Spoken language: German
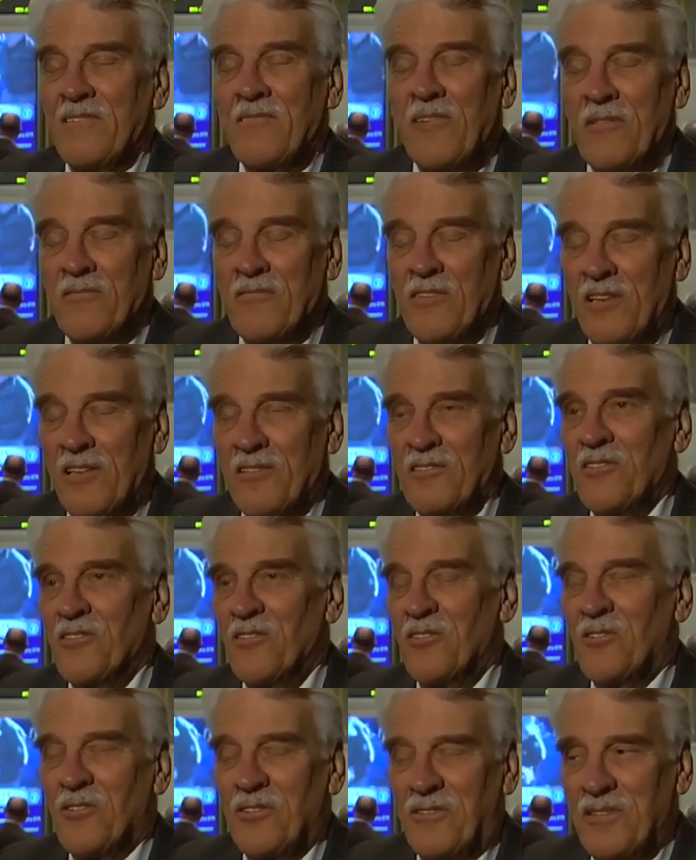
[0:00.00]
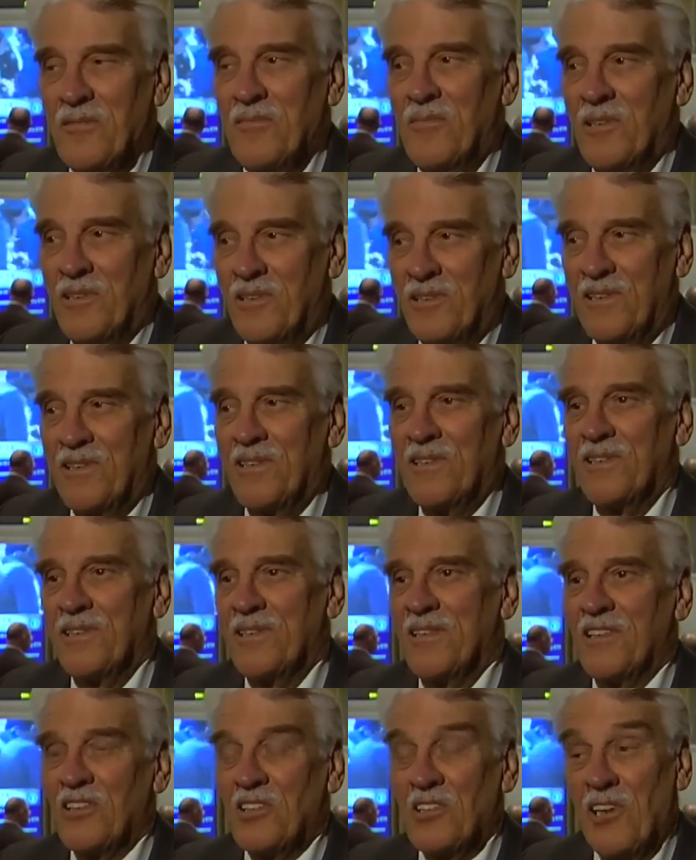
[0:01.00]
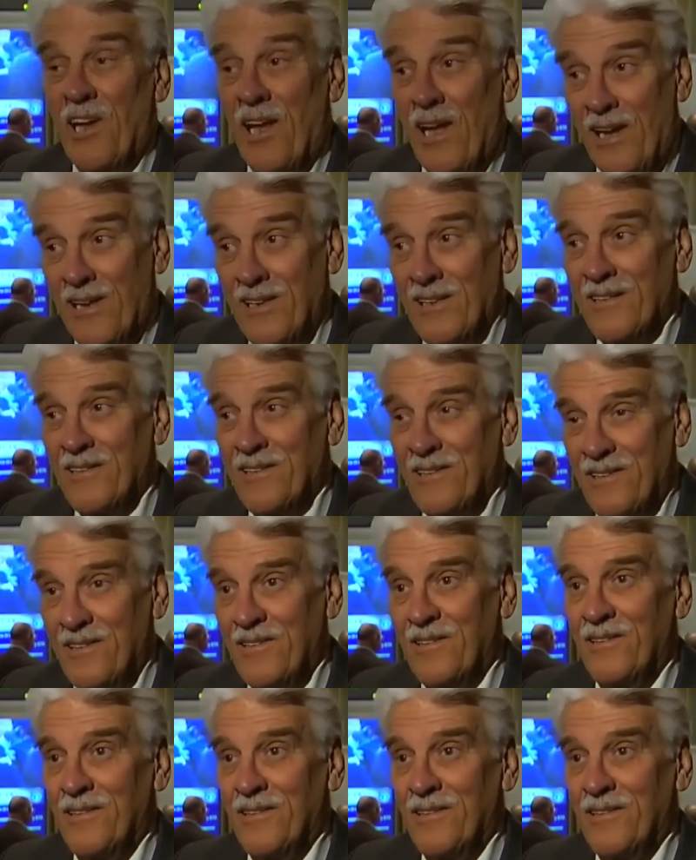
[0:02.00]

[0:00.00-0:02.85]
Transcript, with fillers: Da waren wir also noch ziemlich erschlagen